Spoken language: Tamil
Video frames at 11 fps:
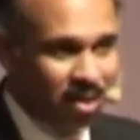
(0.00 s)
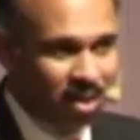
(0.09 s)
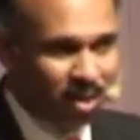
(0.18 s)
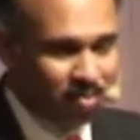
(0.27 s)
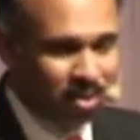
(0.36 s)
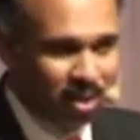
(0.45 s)
நான்
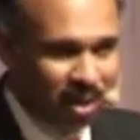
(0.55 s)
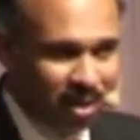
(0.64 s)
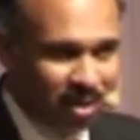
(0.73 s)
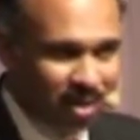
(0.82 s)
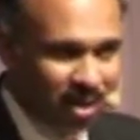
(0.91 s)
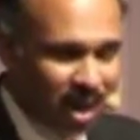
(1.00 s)

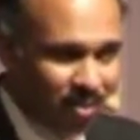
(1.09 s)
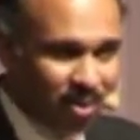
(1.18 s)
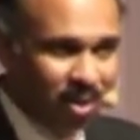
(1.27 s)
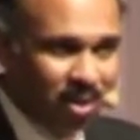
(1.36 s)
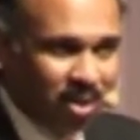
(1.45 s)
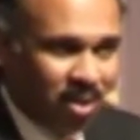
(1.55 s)
நம்புகிறேன்
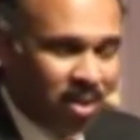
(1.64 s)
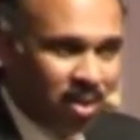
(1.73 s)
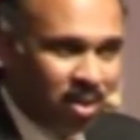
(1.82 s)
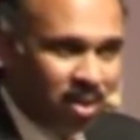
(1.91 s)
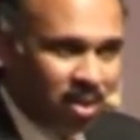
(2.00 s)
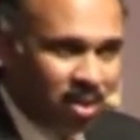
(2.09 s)
அவர்
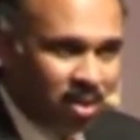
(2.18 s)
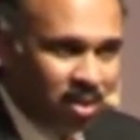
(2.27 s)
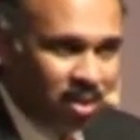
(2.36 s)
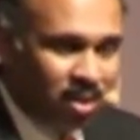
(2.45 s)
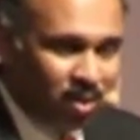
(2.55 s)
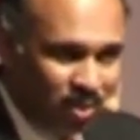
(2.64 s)

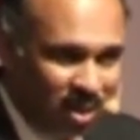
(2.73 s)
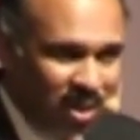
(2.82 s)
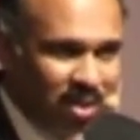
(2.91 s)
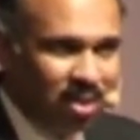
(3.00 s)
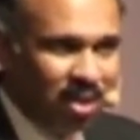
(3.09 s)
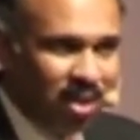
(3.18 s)
இந்த
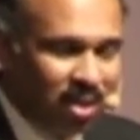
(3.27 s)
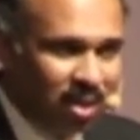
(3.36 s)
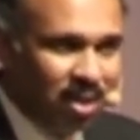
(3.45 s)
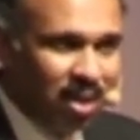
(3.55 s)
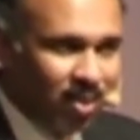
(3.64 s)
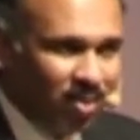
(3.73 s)
உலகத்தில்
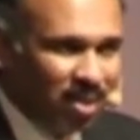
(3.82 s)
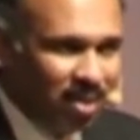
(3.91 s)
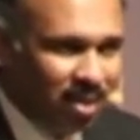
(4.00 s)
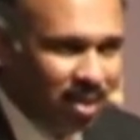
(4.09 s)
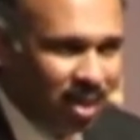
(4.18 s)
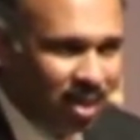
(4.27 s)
எதற்காக
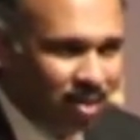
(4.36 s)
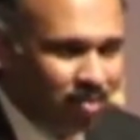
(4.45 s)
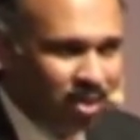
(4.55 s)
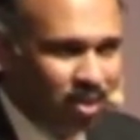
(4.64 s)
வந்திருக்கிறார்